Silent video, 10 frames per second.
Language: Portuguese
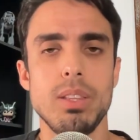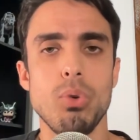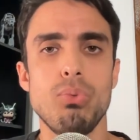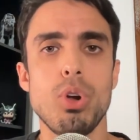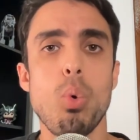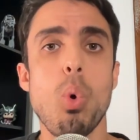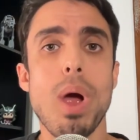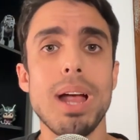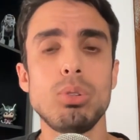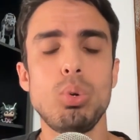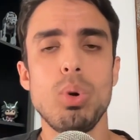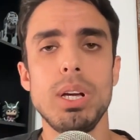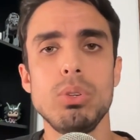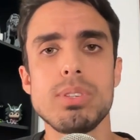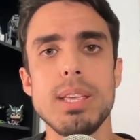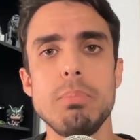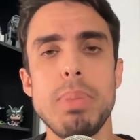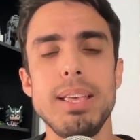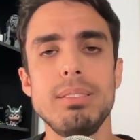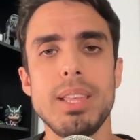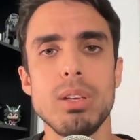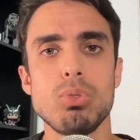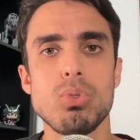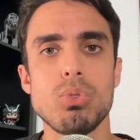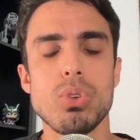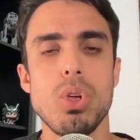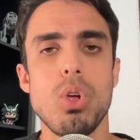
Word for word: Então foram quatro anos aí bem intensos,